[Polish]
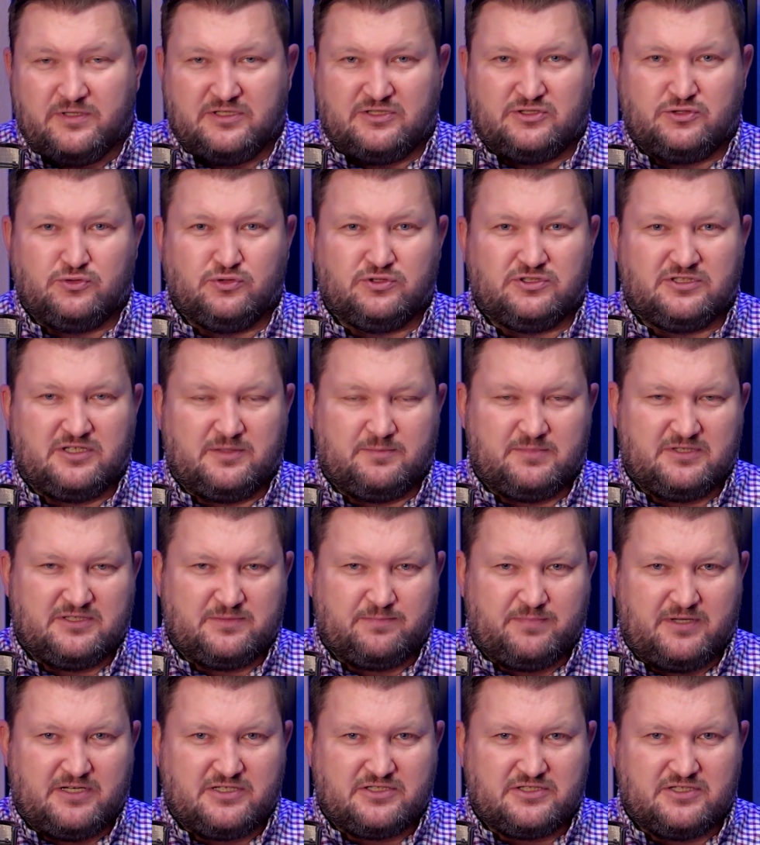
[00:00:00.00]
czuć się
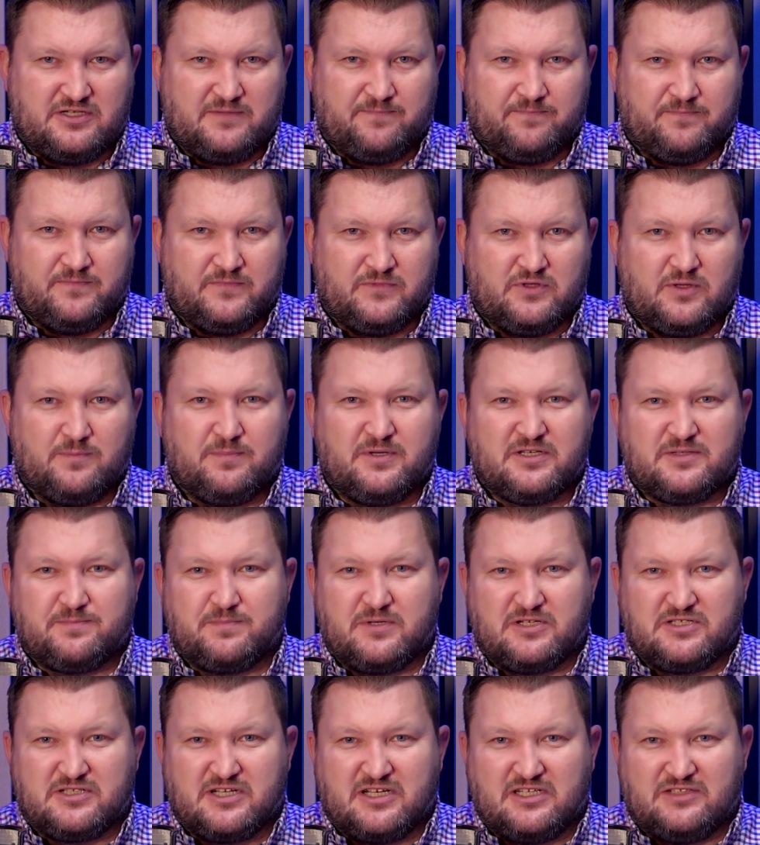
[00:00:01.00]
bezpiecznie. To
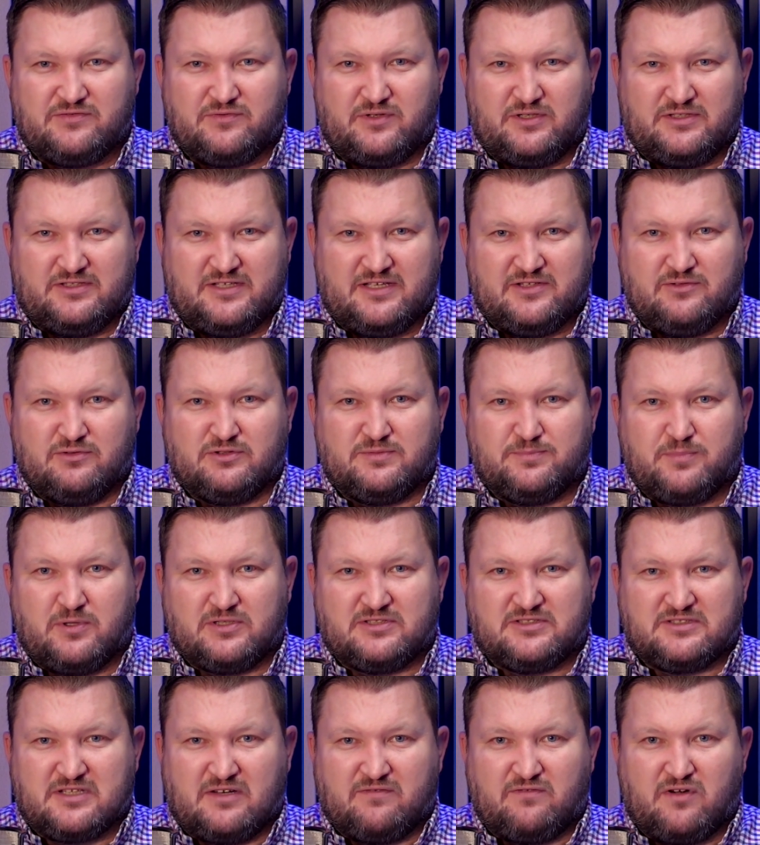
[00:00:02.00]
bezpieczeństwo jest jedną z
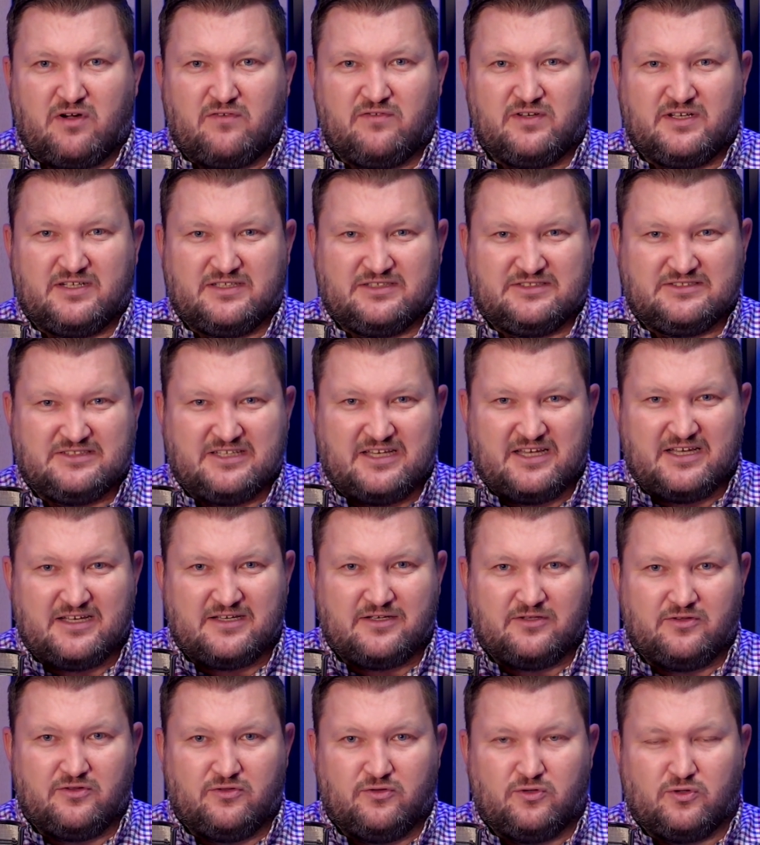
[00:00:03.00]
podstawowych cech,
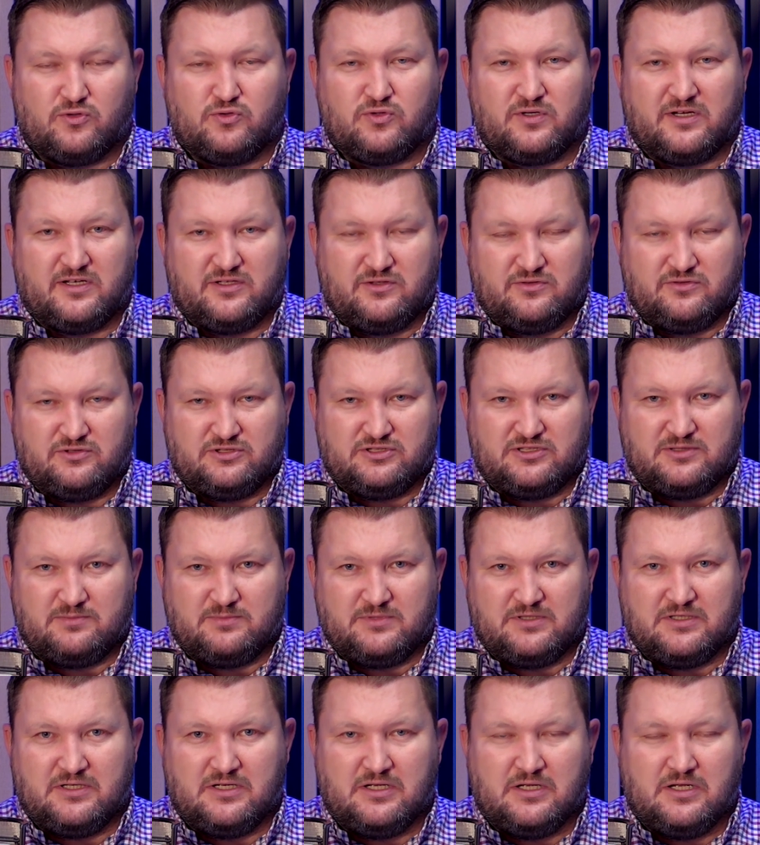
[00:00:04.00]
do której dążymy.
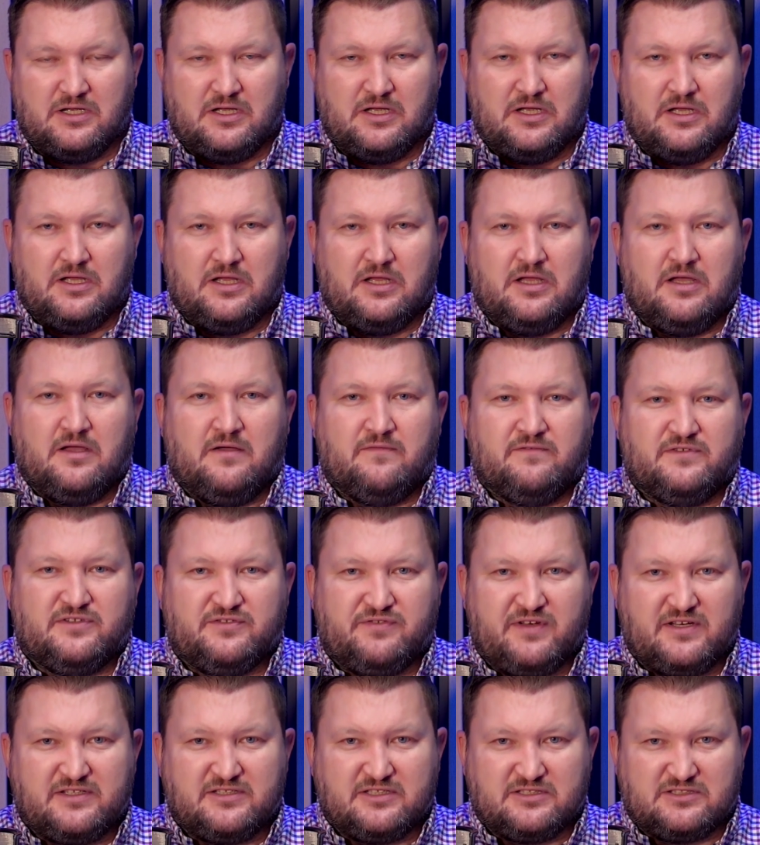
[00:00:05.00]
W
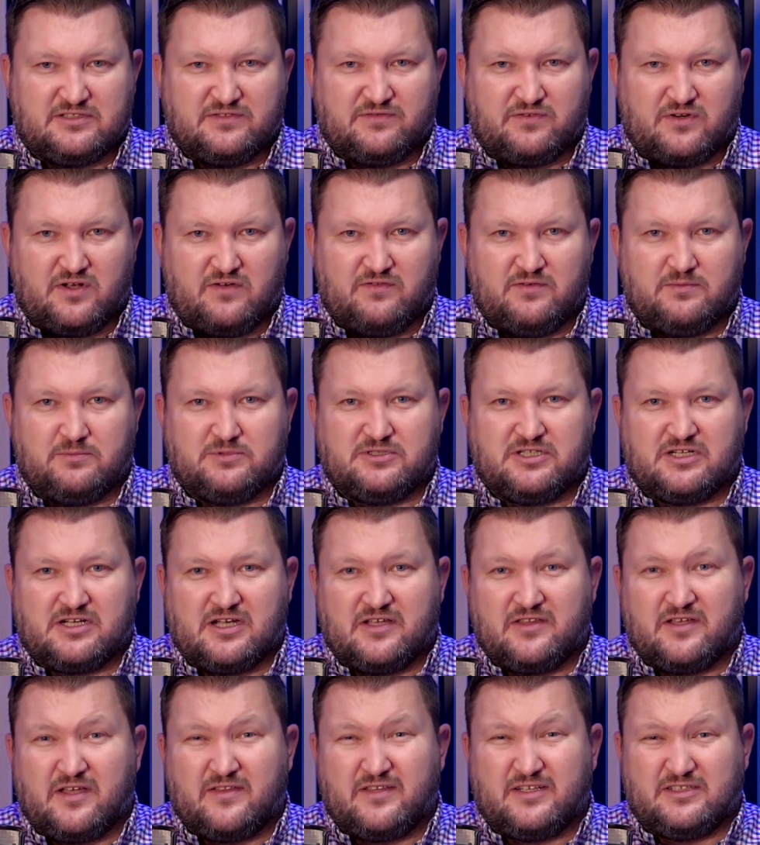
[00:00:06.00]
świecie cyfrowym
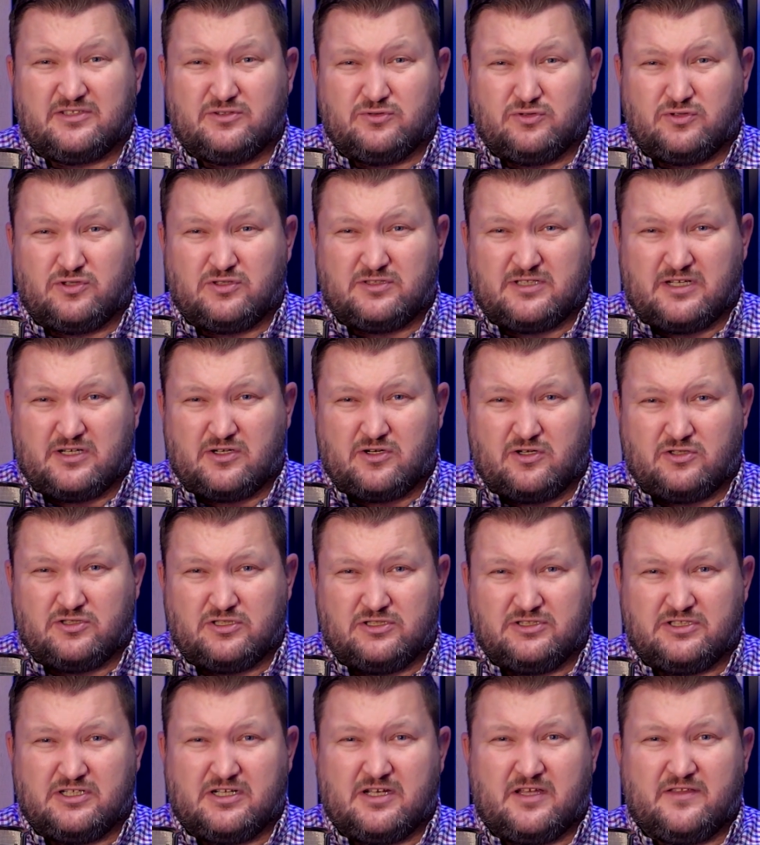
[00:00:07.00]
czeka na nas dużo
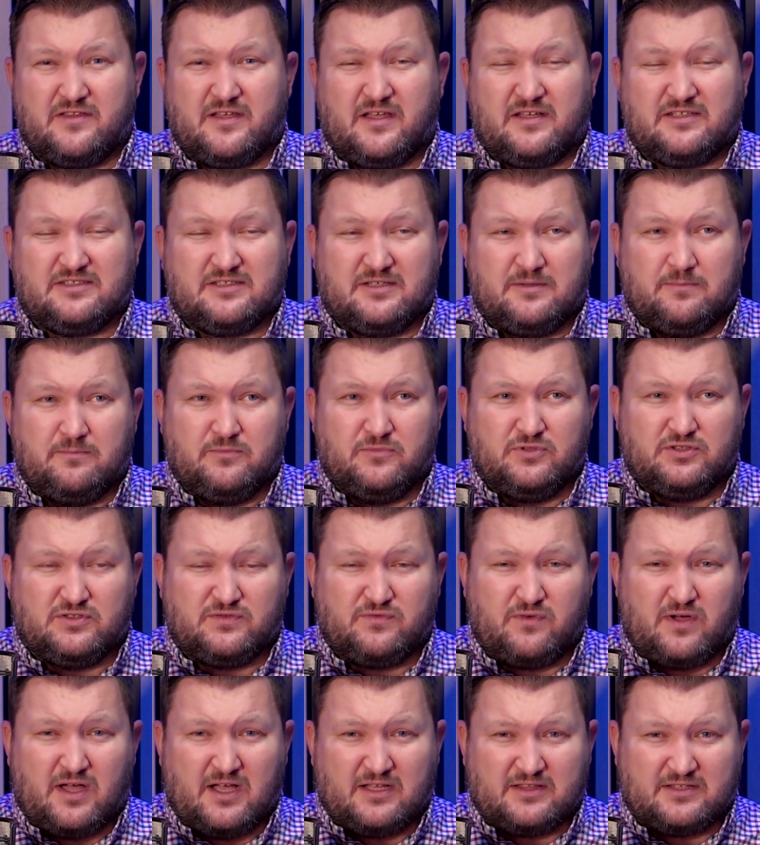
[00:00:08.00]
zagrożeń, czeka na nas
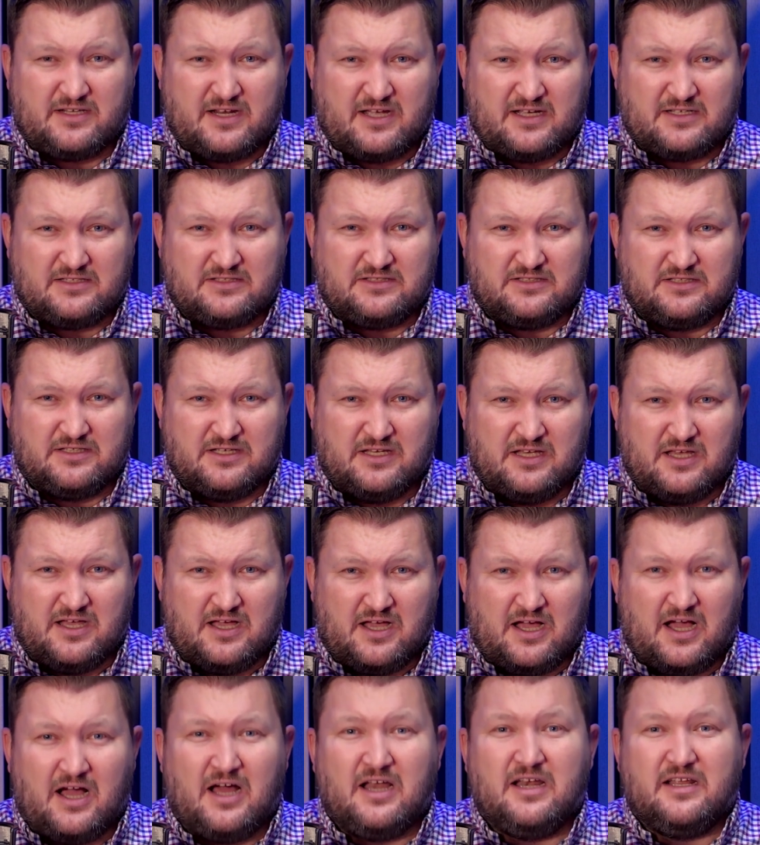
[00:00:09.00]
mnóstwo atrakcji,
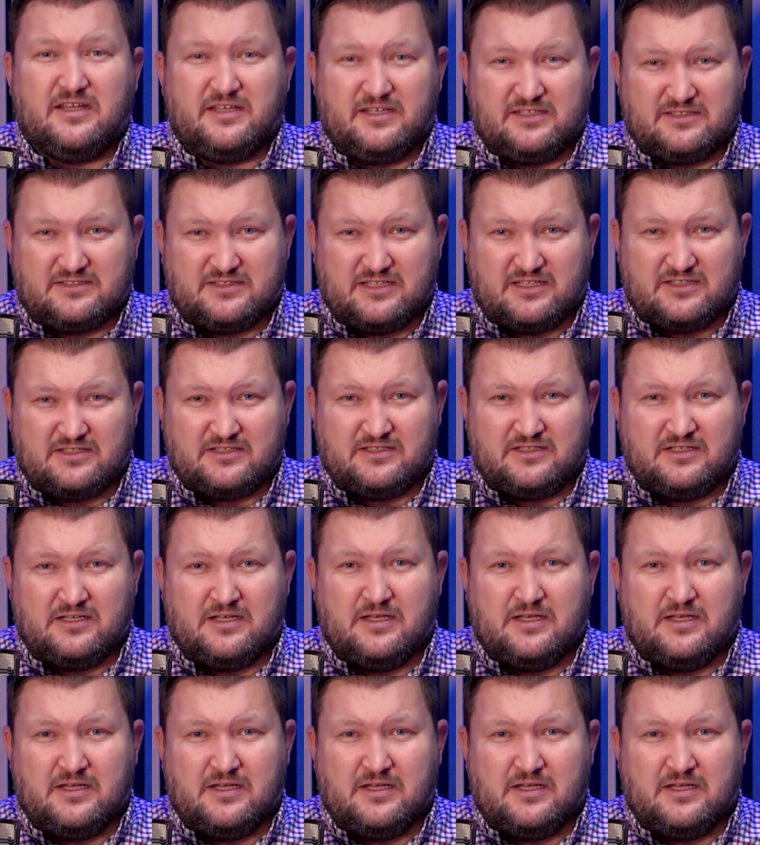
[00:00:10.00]
ale niestety